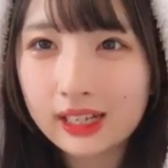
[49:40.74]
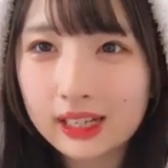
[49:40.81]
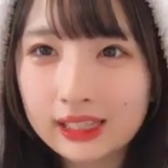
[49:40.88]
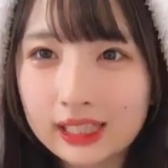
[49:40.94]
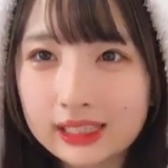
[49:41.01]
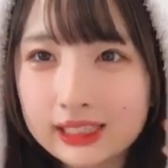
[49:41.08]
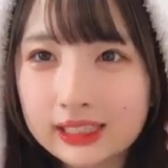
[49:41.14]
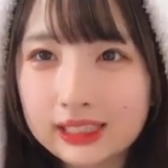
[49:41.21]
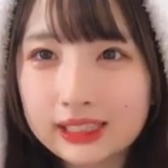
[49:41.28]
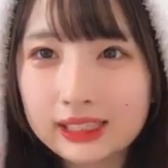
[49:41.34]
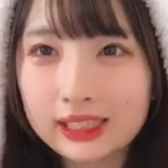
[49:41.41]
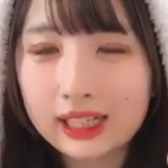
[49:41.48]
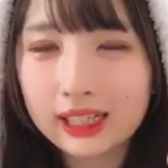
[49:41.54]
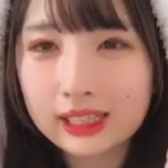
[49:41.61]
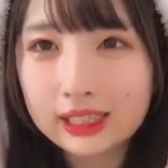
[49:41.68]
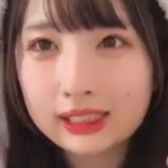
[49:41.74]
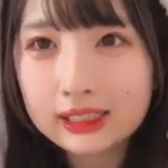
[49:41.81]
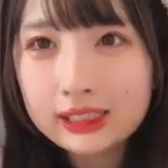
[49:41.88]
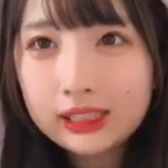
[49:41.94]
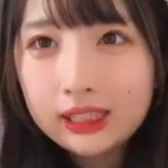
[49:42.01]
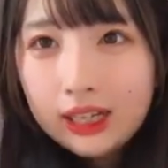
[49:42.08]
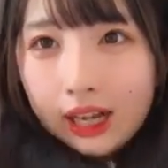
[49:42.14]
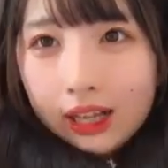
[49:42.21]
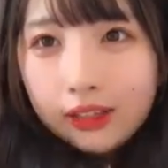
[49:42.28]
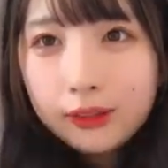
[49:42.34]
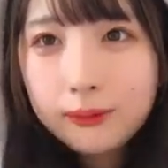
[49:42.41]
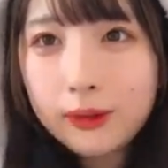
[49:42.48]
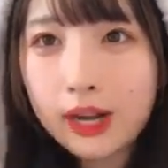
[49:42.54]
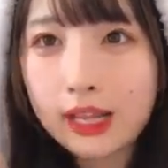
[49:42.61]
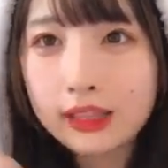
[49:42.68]
かなっちかなっち
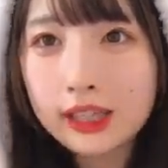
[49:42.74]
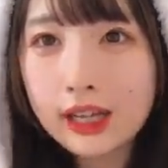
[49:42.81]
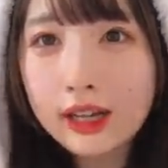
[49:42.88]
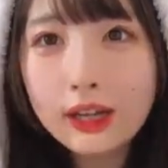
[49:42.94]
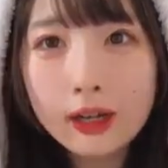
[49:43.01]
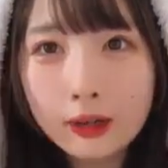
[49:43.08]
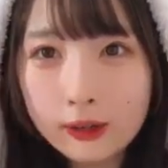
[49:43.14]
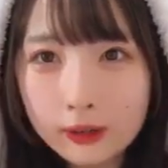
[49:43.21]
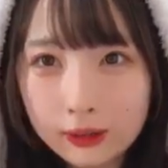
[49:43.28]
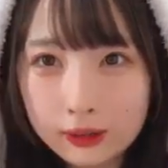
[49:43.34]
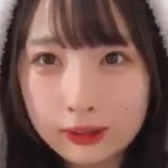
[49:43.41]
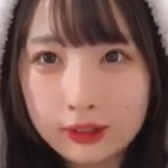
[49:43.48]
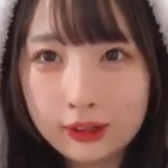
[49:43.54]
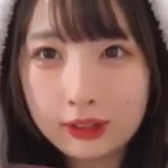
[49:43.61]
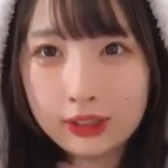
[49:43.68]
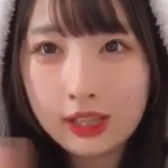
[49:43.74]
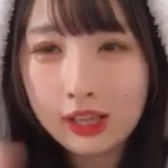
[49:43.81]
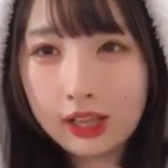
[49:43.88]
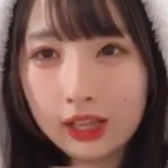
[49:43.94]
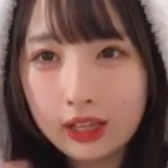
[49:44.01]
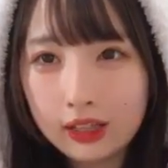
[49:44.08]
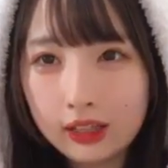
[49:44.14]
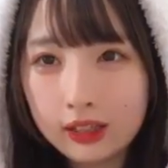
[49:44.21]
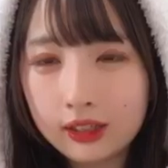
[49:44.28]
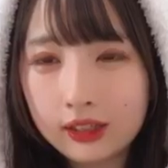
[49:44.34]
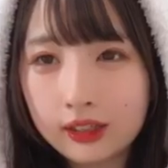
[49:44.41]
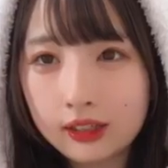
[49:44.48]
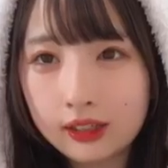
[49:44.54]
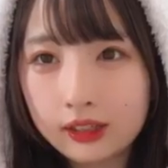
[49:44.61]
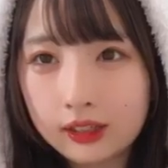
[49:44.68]
ハートもらえたおっイエーイ
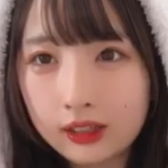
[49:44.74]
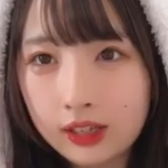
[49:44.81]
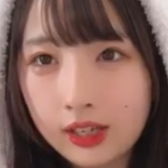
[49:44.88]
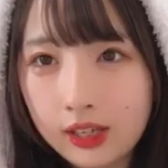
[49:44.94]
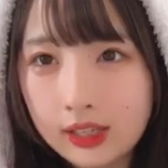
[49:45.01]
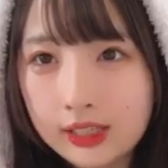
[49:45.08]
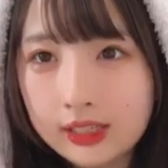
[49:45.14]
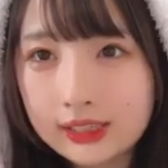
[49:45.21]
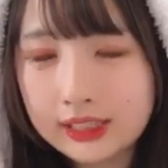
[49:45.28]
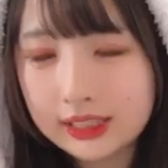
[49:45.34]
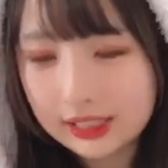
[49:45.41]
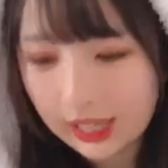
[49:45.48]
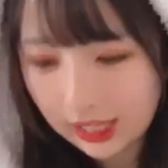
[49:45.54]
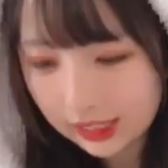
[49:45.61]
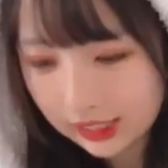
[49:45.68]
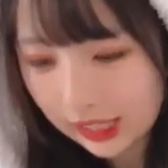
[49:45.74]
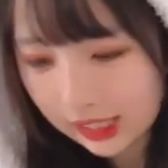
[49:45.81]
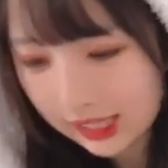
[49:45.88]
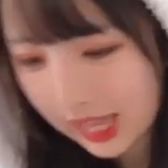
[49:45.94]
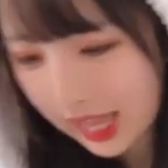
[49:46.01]
違った